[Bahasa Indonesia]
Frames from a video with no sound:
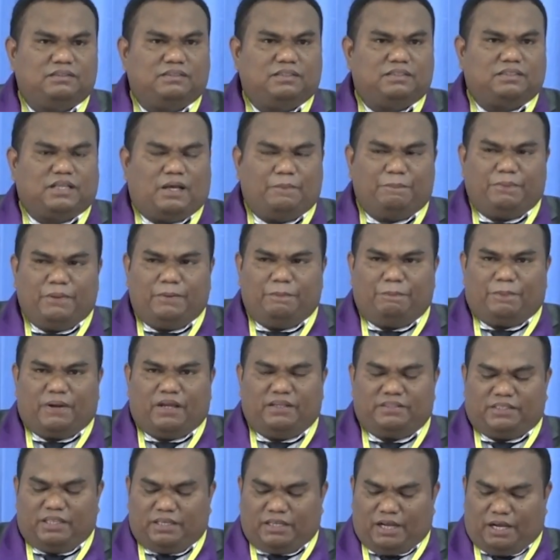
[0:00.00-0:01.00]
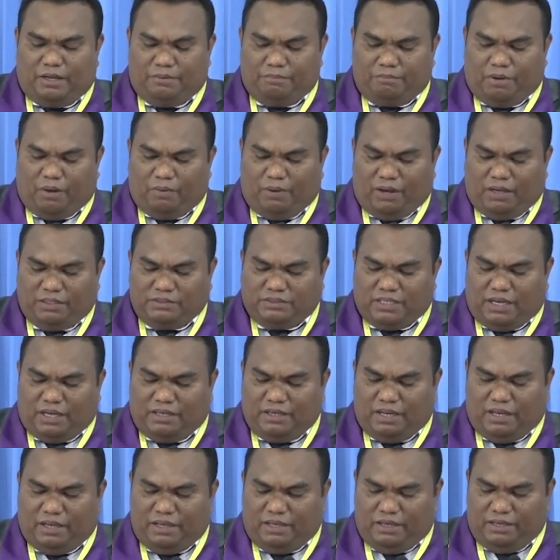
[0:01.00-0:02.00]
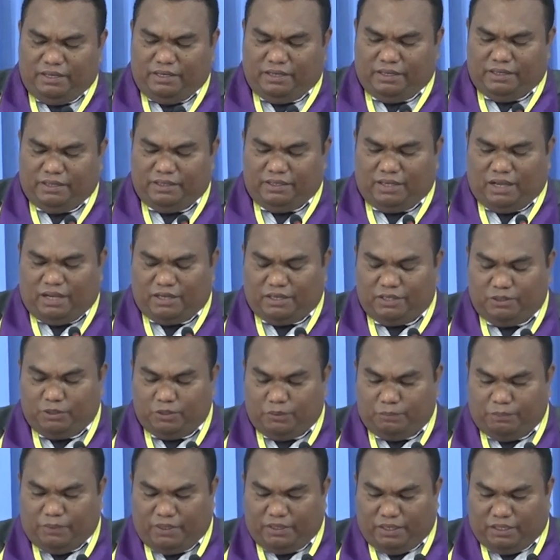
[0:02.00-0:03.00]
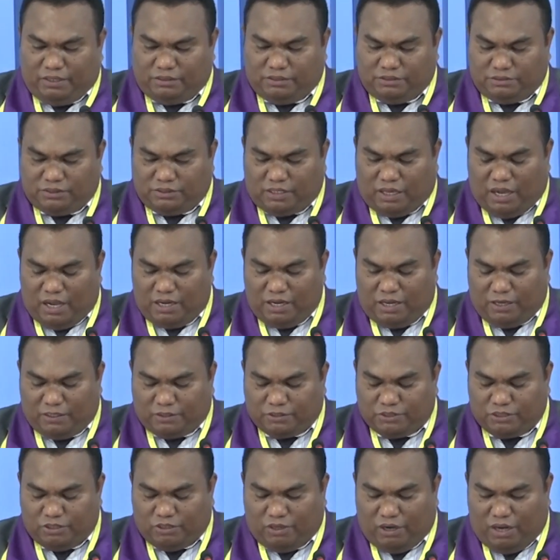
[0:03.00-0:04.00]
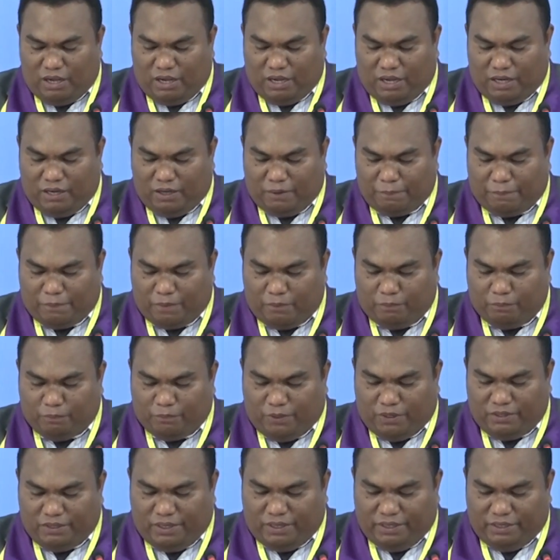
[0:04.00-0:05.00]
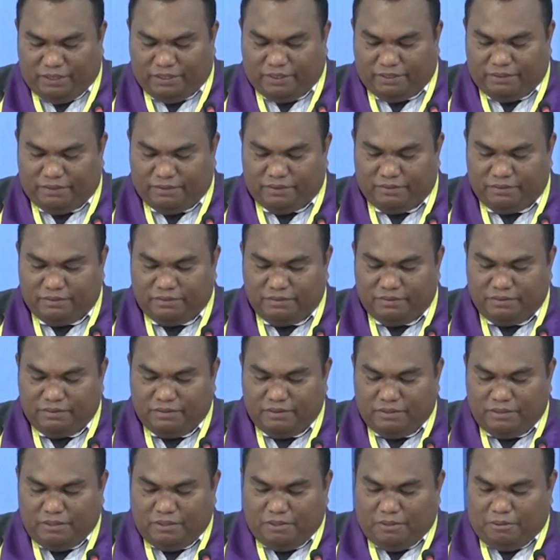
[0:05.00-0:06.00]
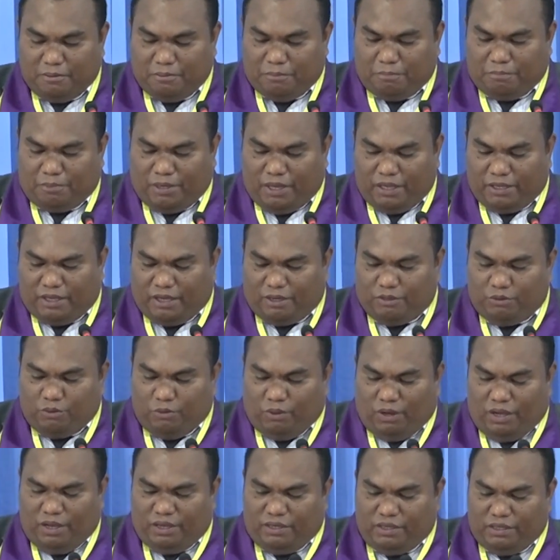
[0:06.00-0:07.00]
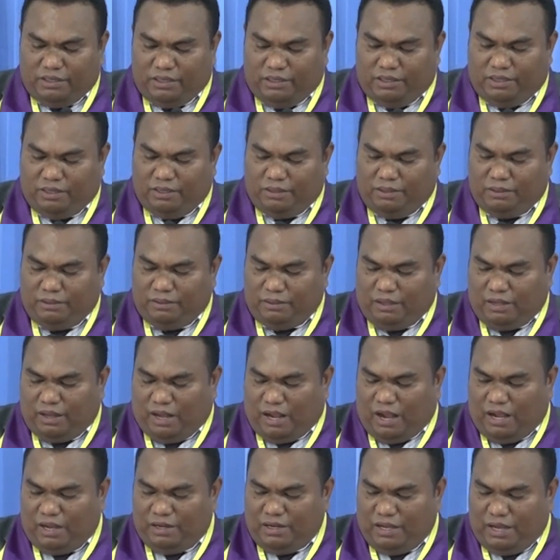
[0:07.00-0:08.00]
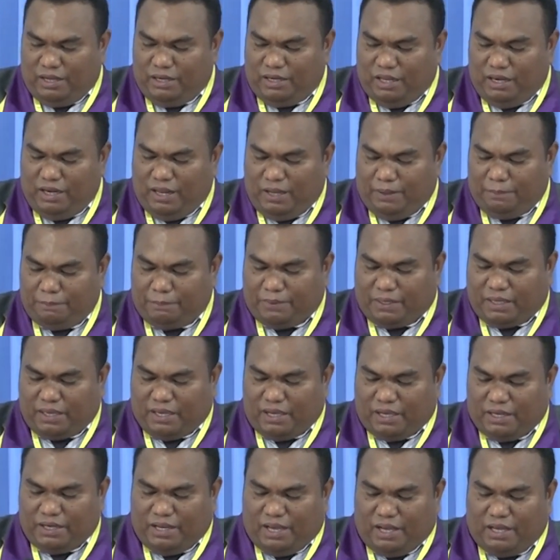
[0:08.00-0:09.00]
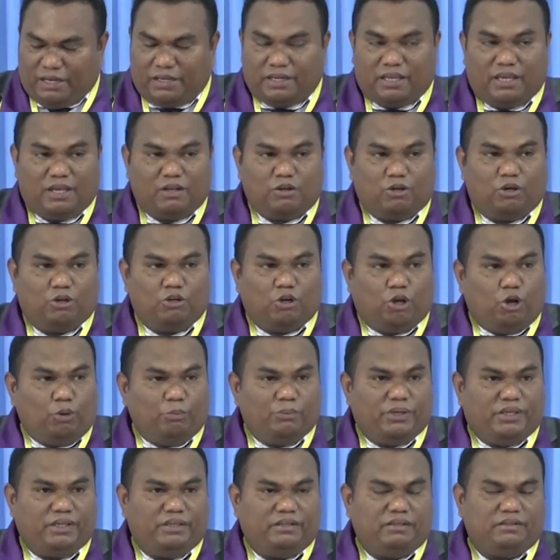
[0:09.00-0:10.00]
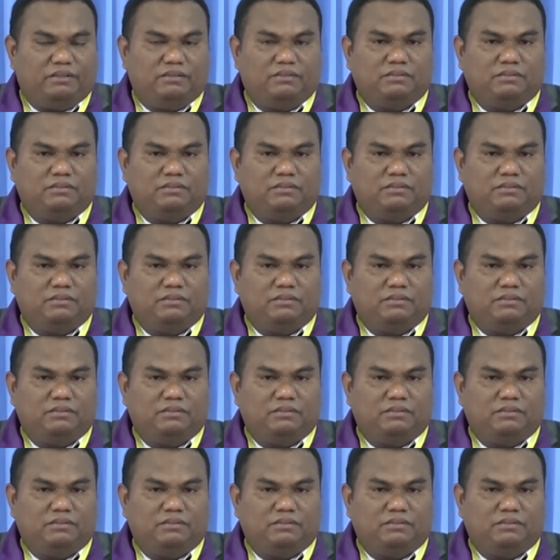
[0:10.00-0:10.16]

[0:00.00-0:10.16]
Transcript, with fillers: Tetapi perhatikan bahwa janda ini yang hidup dengan anak seorang anak perempuannya ini, mereka dua ini ada dalam keadaan ekonomi